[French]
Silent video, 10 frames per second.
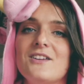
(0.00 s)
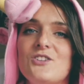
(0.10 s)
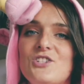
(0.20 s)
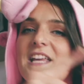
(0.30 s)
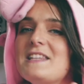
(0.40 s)

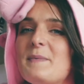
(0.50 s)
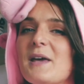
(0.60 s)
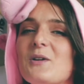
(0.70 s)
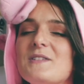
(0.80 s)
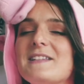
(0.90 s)

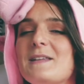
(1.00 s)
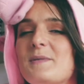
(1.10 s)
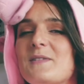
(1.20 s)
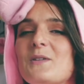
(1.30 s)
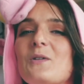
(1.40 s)
J'espère que cet
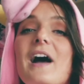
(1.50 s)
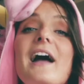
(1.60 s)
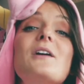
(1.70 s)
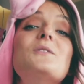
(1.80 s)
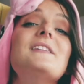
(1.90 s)
épisode aura
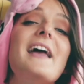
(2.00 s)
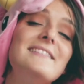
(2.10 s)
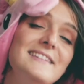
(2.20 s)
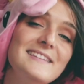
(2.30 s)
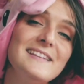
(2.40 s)
réussi à
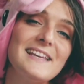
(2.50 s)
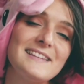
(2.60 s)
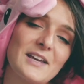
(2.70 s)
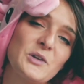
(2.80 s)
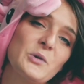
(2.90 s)
titiller
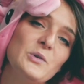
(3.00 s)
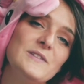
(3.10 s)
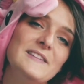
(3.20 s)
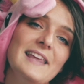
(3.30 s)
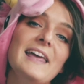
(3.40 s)
ta
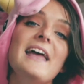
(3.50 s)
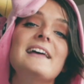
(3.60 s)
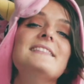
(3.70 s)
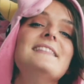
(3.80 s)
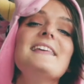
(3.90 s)
curiosité.
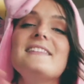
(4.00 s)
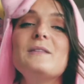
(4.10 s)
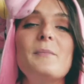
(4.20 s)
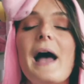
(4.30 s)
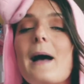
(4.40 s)

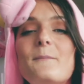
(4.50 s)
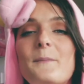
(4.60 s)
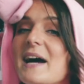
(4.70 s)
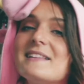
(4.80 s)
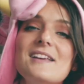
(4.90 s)
N'hésite pas à
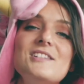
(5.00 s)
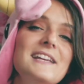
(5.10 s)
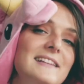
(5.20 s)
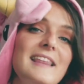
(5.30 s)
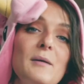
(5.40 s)

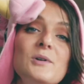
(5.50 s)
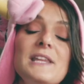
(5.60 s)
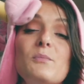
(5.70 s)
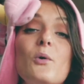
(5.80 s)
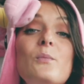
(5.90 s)
partager et
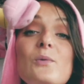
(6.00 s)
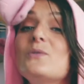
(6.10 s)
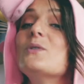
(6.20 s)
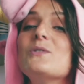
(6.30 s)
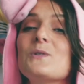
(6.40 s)
t'abonner pour
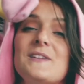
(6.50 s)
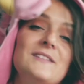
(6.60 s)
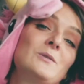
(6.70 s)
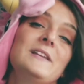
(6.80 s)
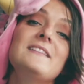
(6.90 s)
plus de sciences
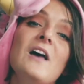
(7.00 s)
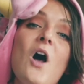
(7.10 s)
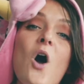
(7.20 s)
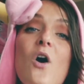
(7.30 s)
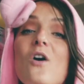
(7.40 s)
insolites.
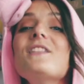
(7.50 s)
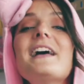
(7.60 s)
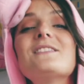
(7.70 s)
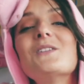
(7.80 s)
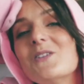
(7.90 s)

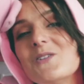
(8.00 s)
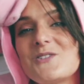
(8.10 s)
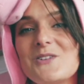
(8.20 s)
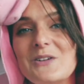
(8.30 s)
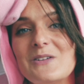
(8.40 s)
En attendant,
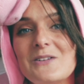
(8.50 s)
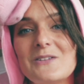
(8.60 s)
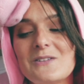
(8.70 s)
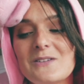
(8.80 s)
je...